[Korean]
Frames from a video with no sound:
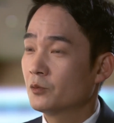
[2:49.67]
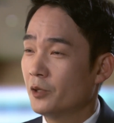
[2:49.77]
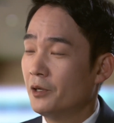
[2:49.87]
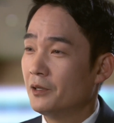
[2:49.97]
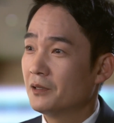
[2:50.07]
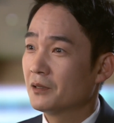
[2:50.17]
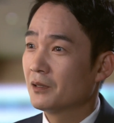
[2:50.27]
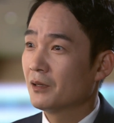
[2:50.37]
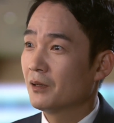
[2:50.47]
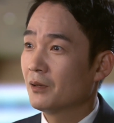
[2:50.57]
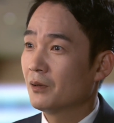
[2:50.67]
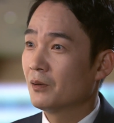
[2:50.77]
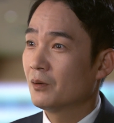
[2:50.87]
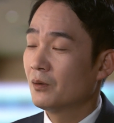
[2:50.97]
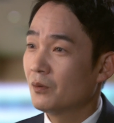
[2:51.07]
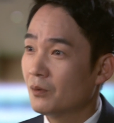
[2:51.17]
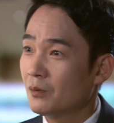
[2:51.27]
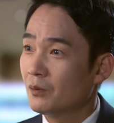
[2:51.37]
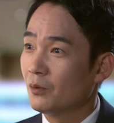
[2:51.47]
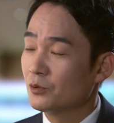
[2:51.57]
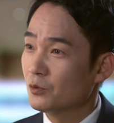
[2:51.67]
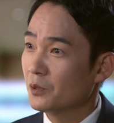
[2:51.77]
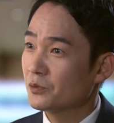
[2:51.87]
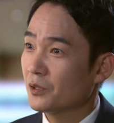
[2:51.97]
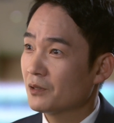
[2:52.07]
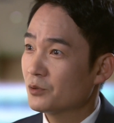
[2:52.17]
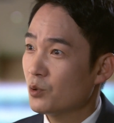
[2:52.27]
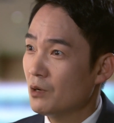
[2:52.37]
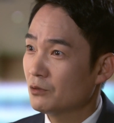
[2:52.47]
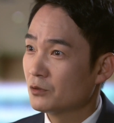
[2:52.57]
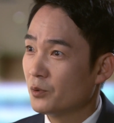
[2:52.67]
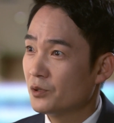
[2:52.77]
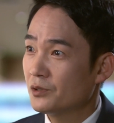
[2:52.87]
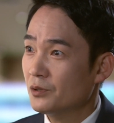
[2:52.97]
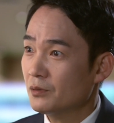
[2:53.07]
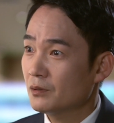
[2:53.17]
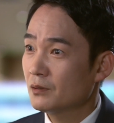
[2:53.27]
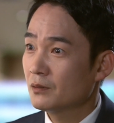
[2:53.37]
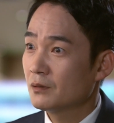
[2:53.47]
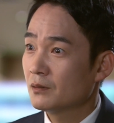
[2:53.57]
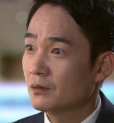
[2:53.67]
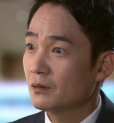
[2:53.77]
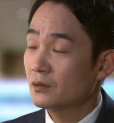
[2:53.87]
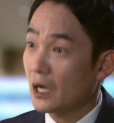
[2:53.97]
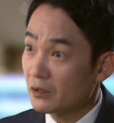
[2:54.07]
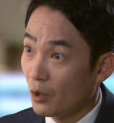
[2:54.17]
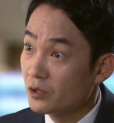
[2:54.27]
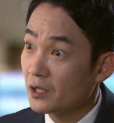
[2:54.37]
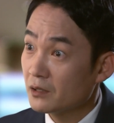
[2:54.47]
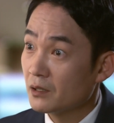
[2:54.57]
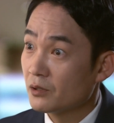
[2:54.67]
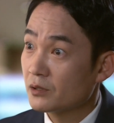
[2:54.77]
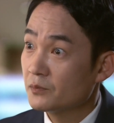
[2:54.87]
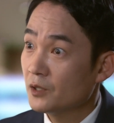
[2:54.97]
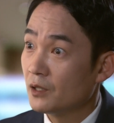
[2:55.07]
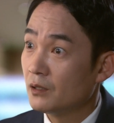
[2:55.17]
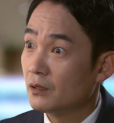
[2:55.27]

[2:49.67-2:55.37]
네. 어디로 봐서 제가 총각으로 보이시죠? 딸이 열살이나 됐습니다.